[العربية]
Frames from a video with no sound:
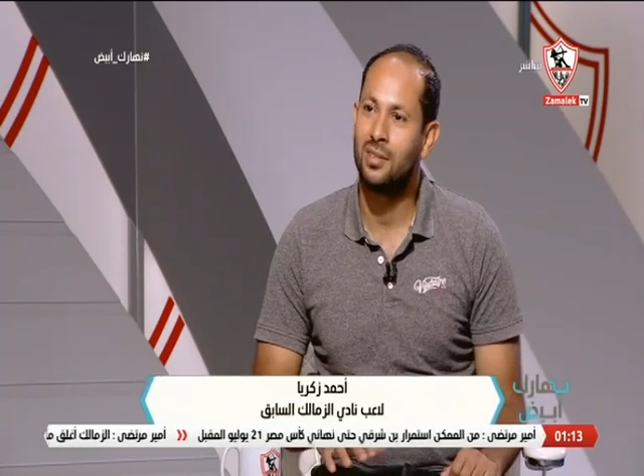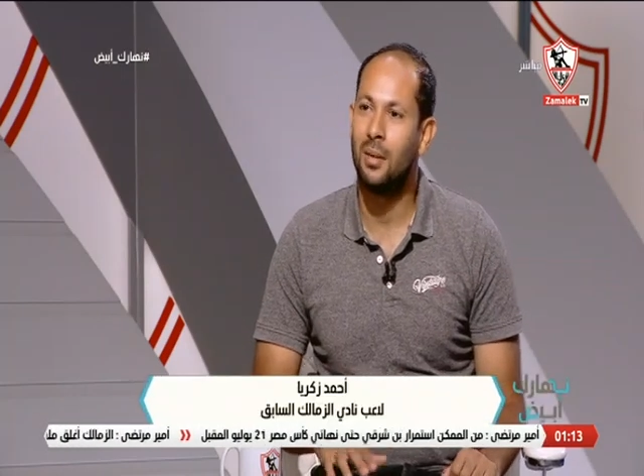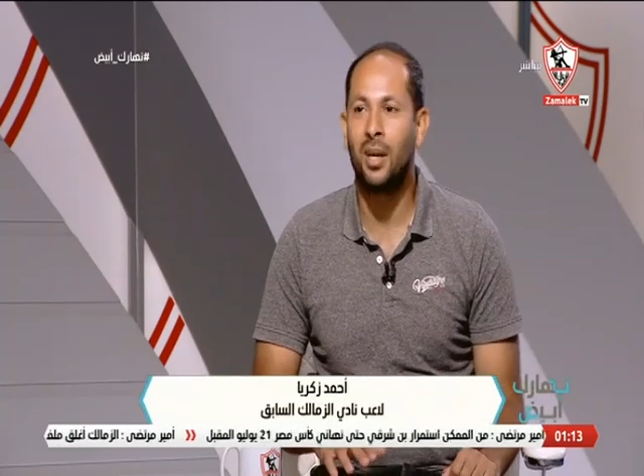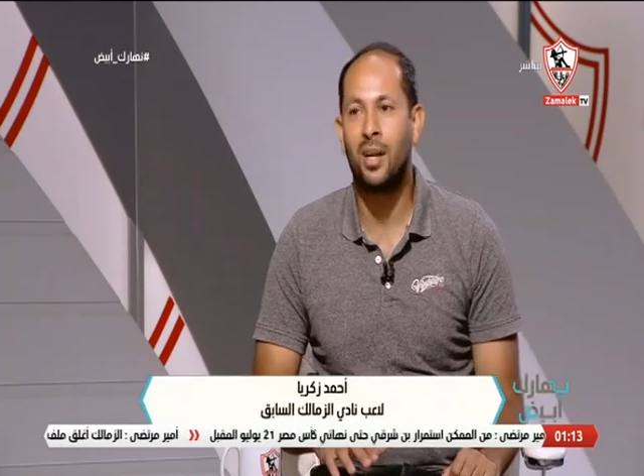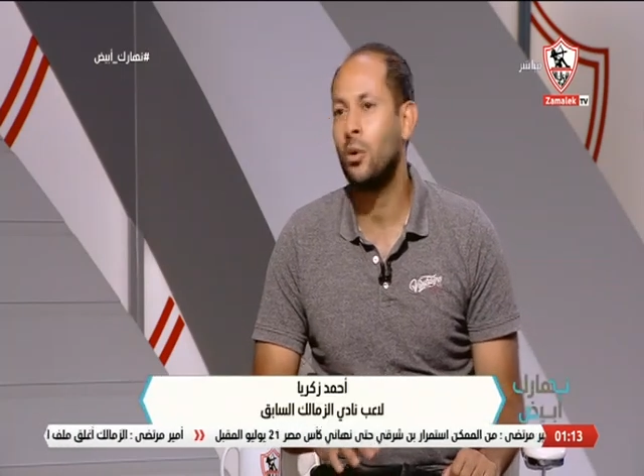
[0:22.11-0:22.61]

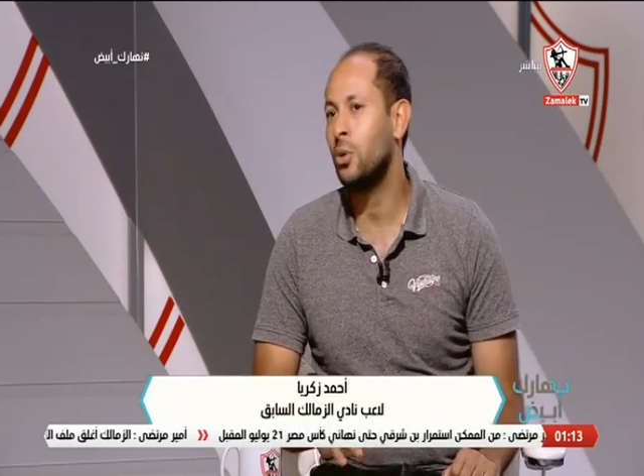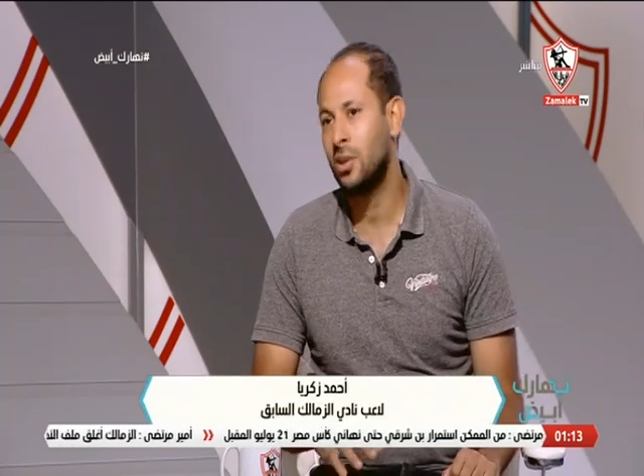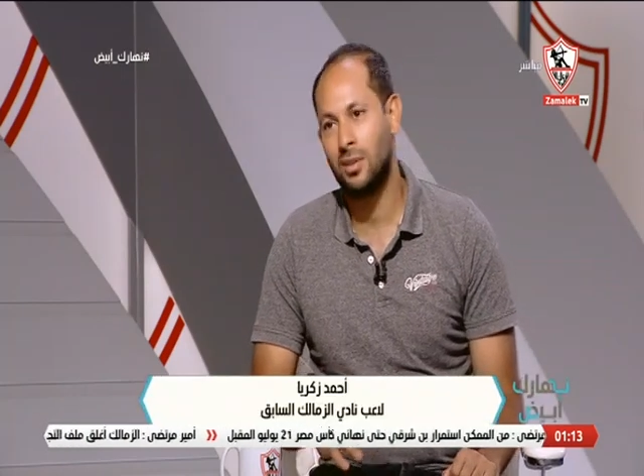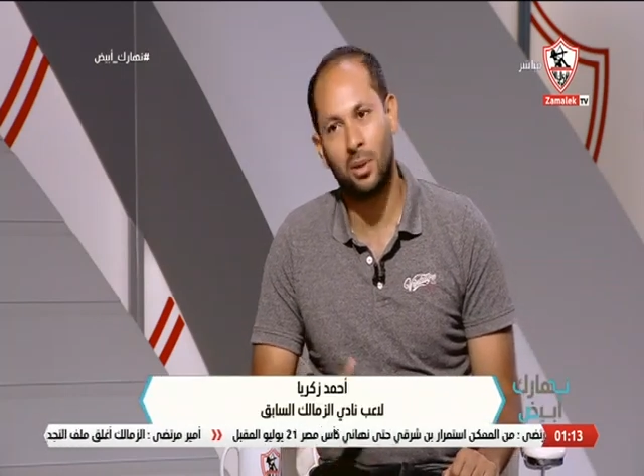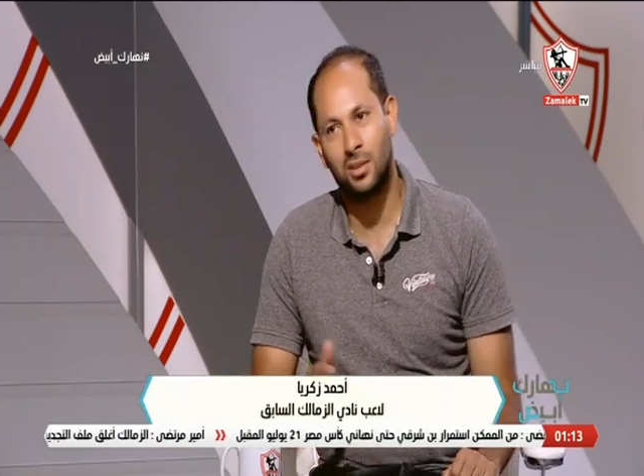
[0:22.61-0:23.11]
طبعا انا رحت
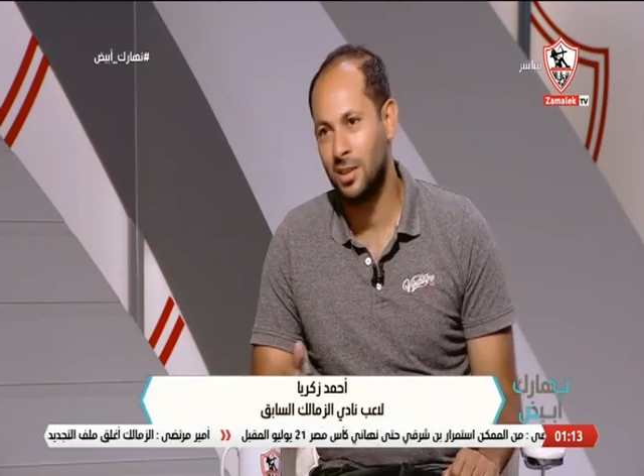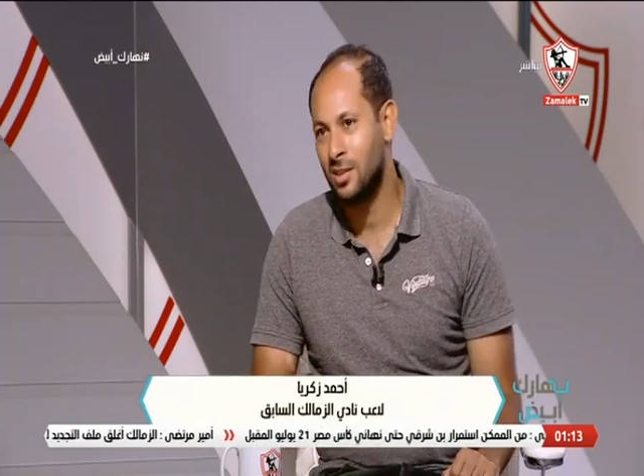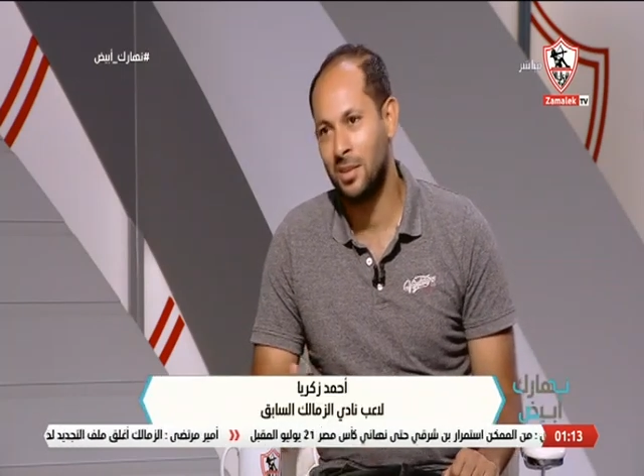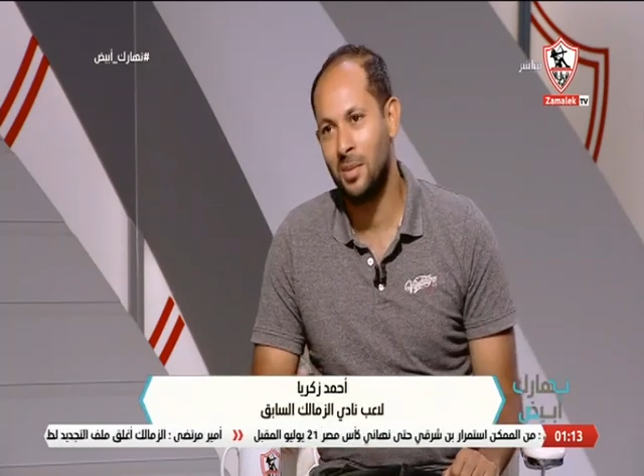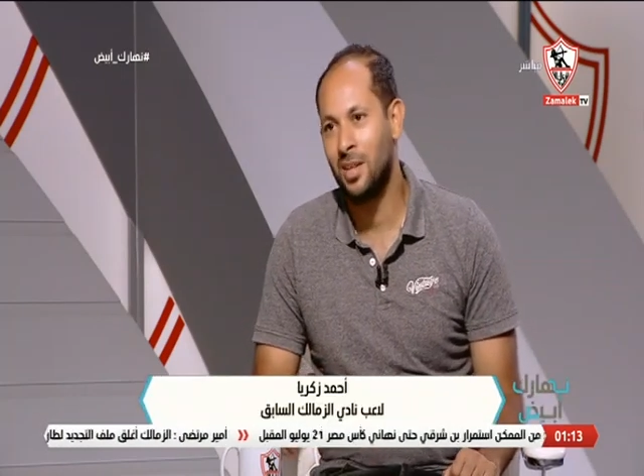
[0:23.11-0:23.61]
اختبارات نادي
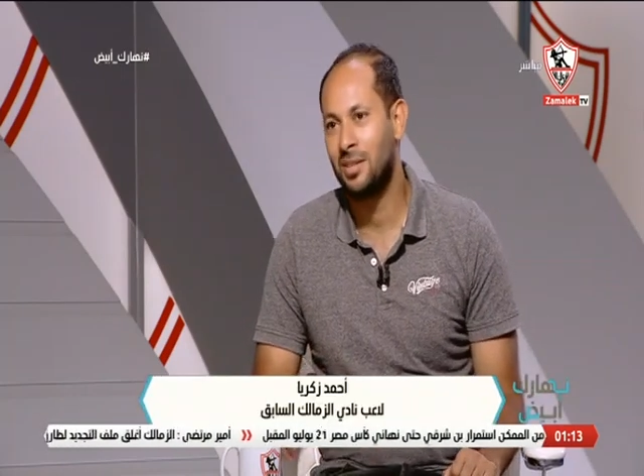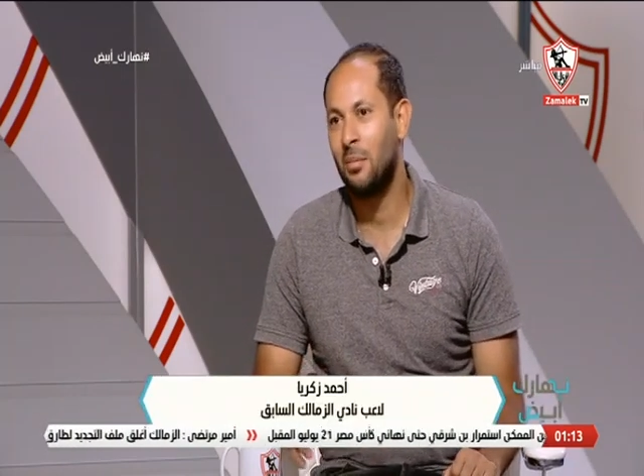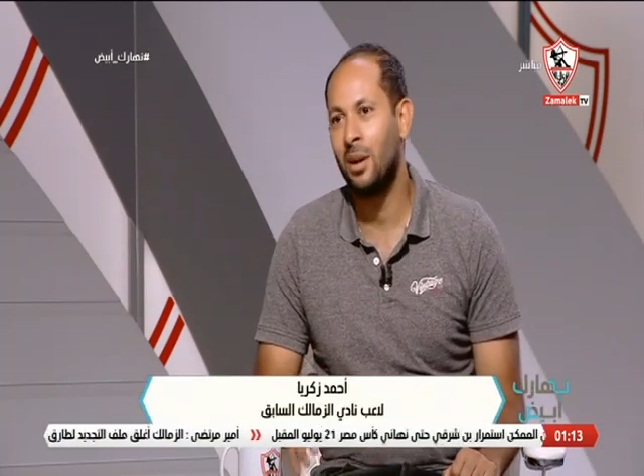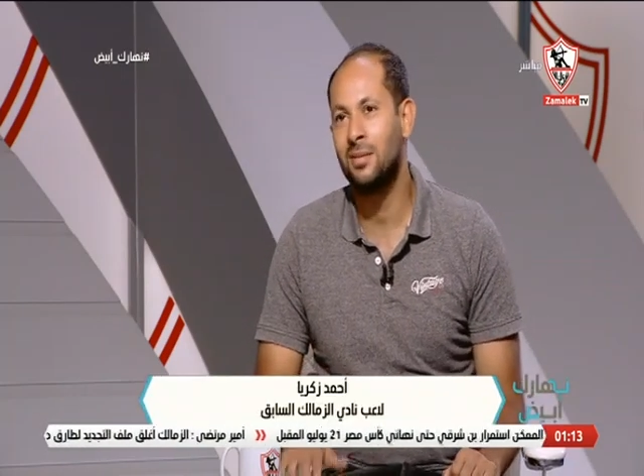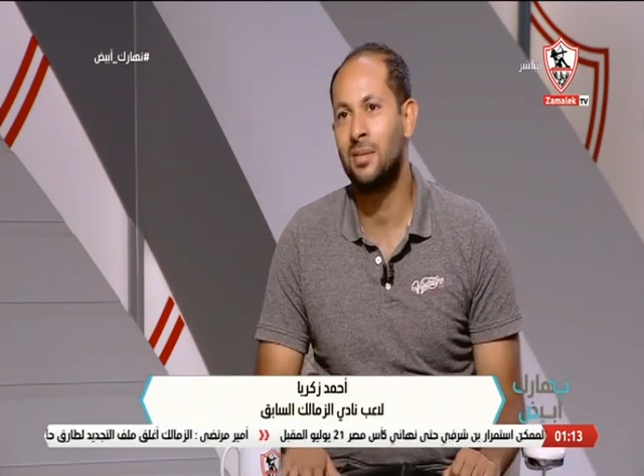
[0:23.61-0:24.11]
الزمالك
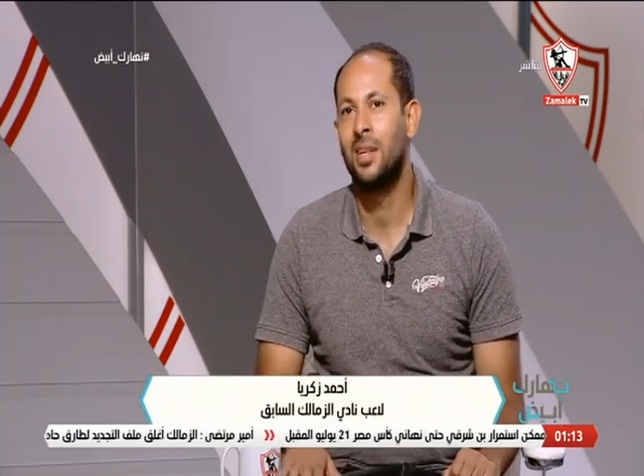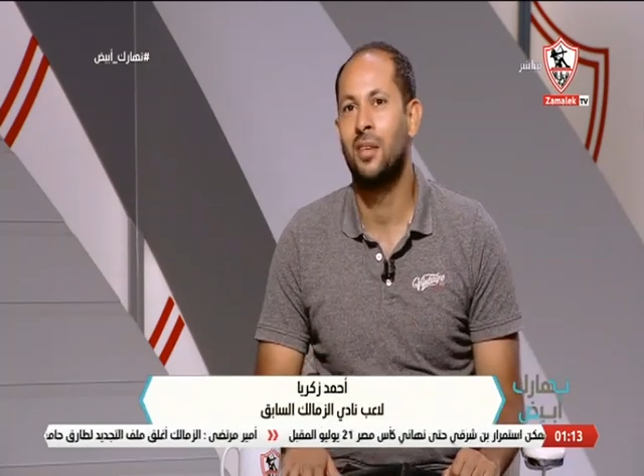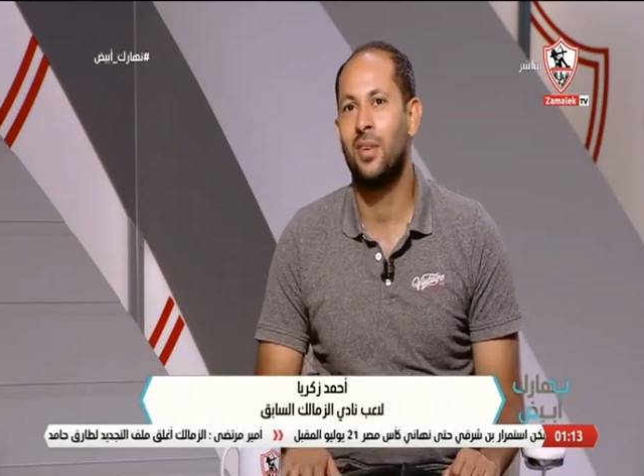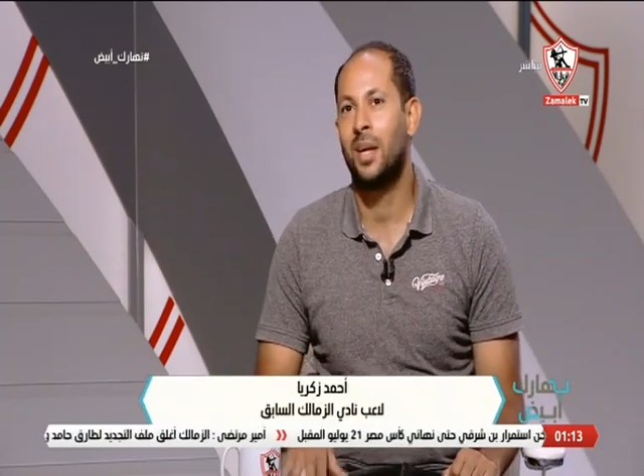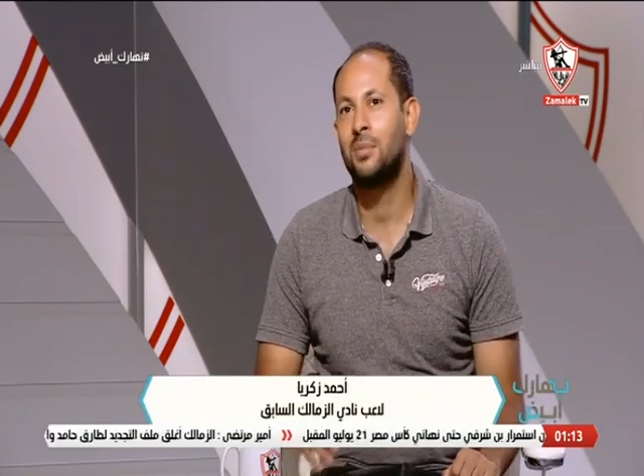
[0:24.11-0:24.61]
طبعا
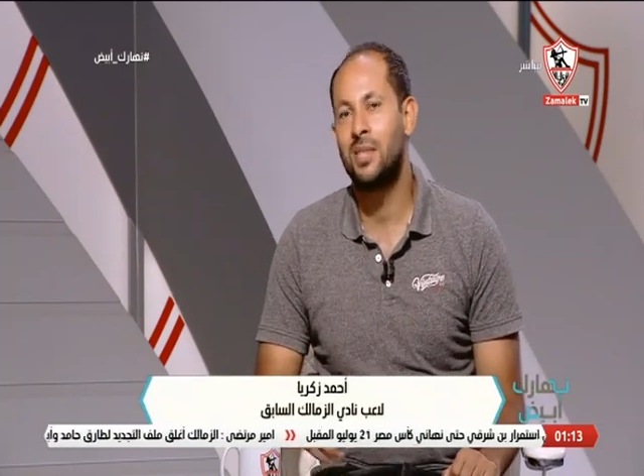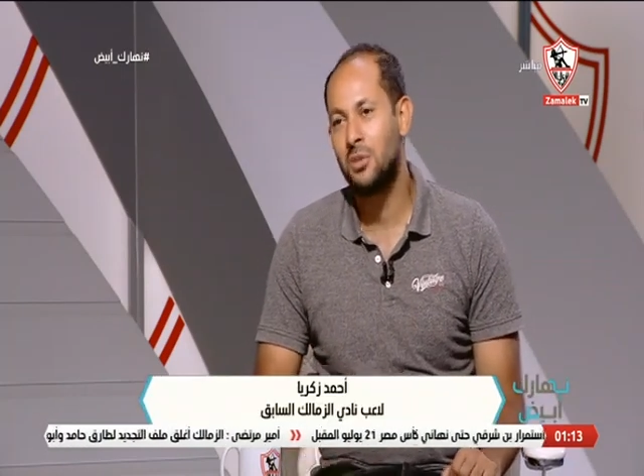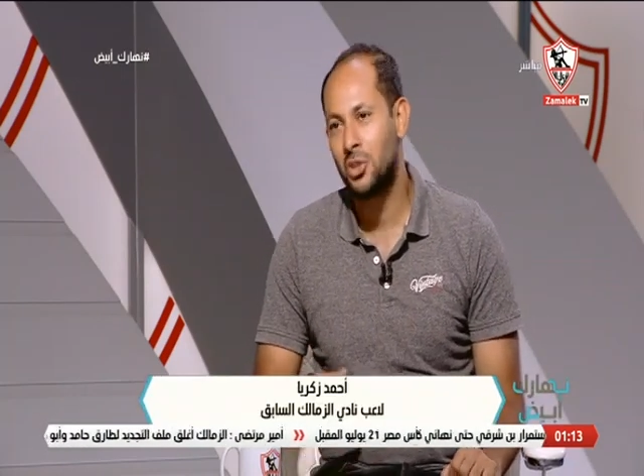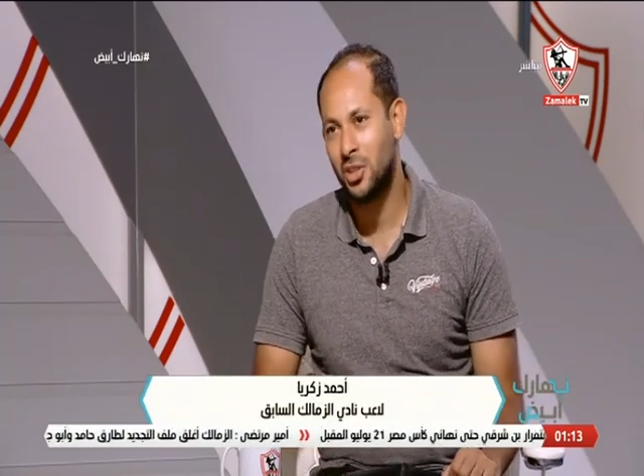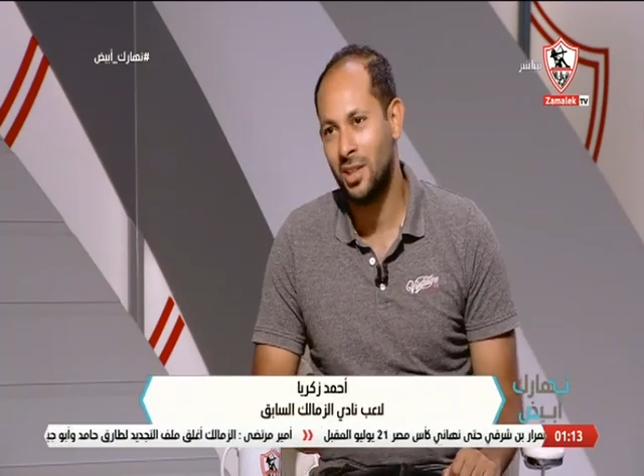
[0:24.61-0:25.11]
فكابتن سامي
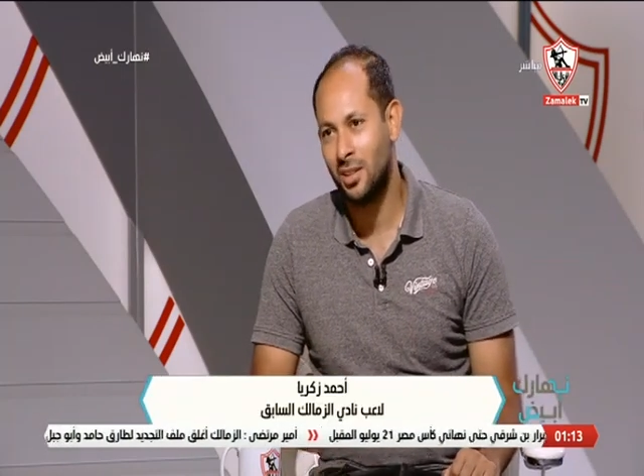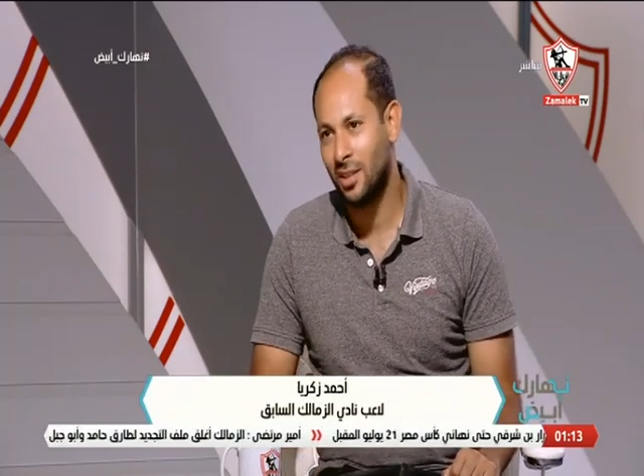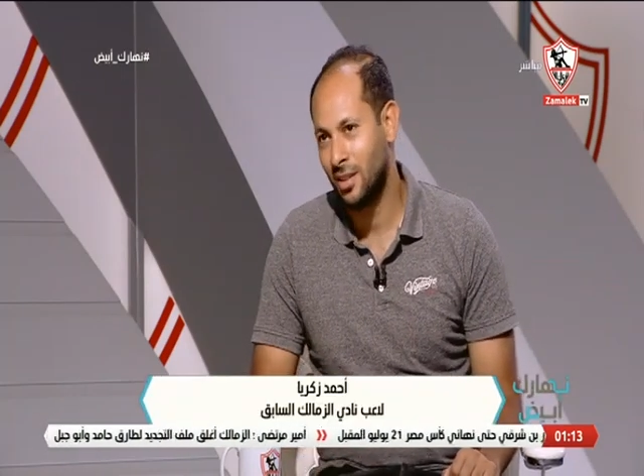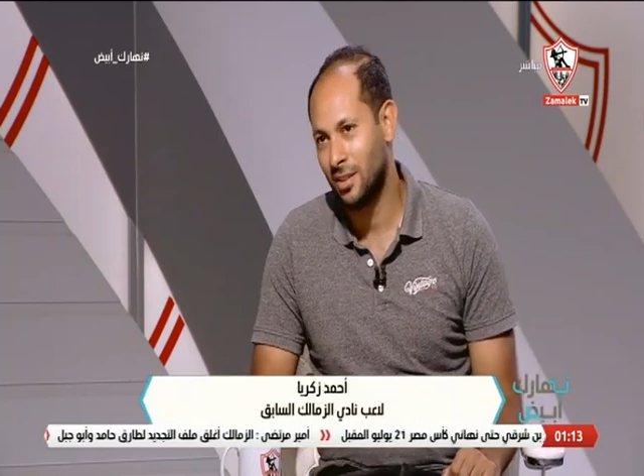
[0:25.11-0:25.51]
الشيشيني